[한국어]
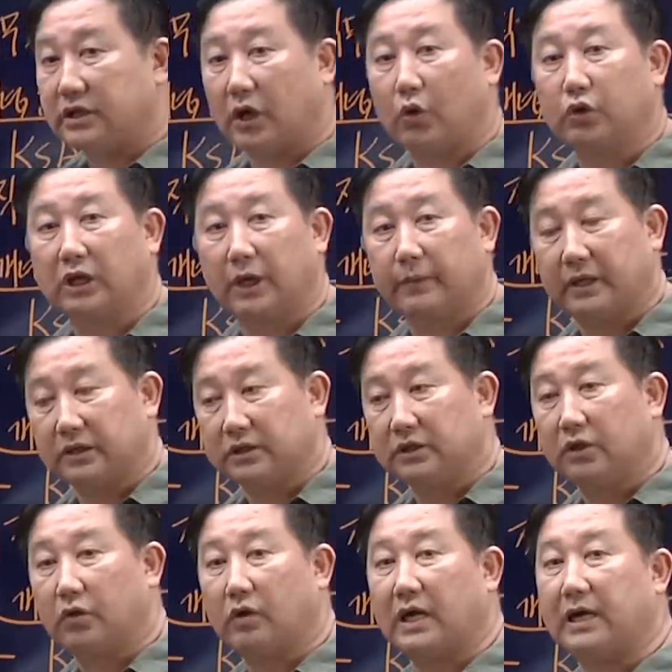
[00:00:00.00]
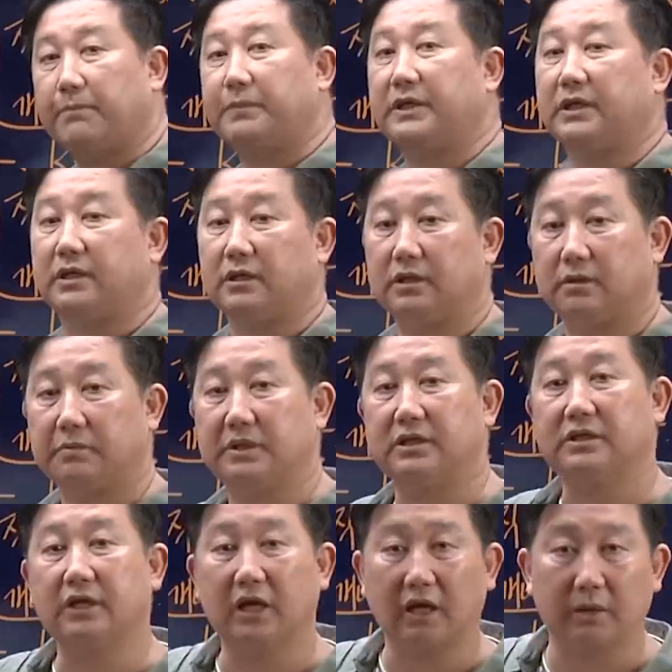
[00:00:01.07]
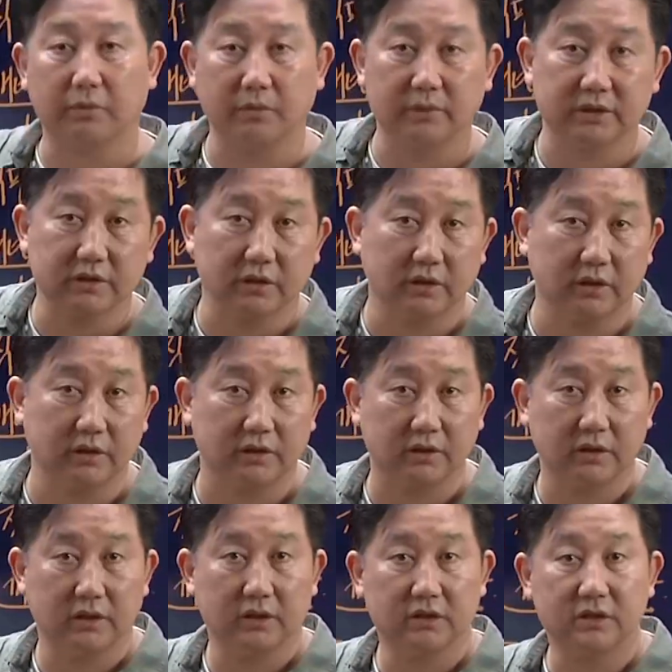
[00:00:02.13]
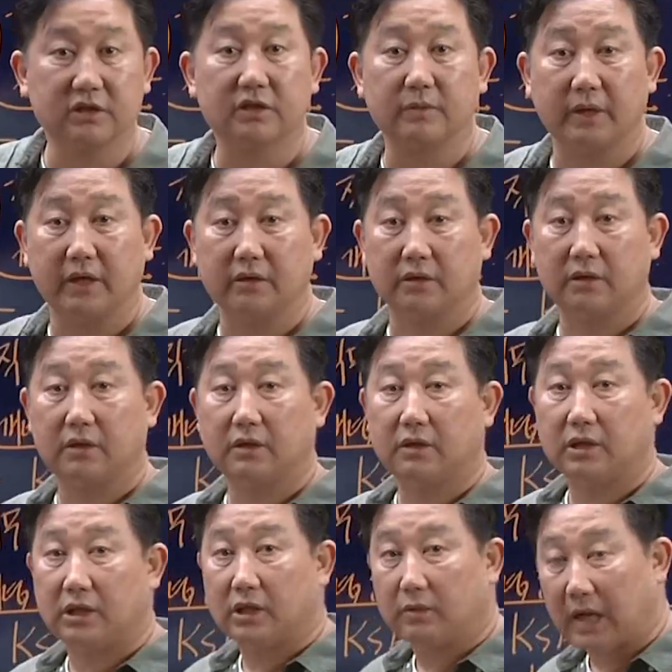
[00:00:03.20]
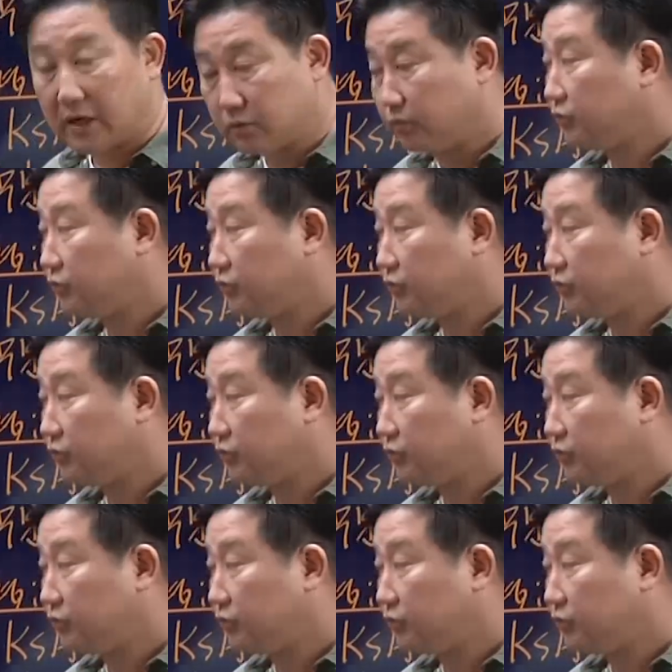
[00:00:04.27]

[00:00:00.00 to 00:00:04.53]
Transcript: 최고 답안 그대로 카피, 필사해보면서 쓰시면 아주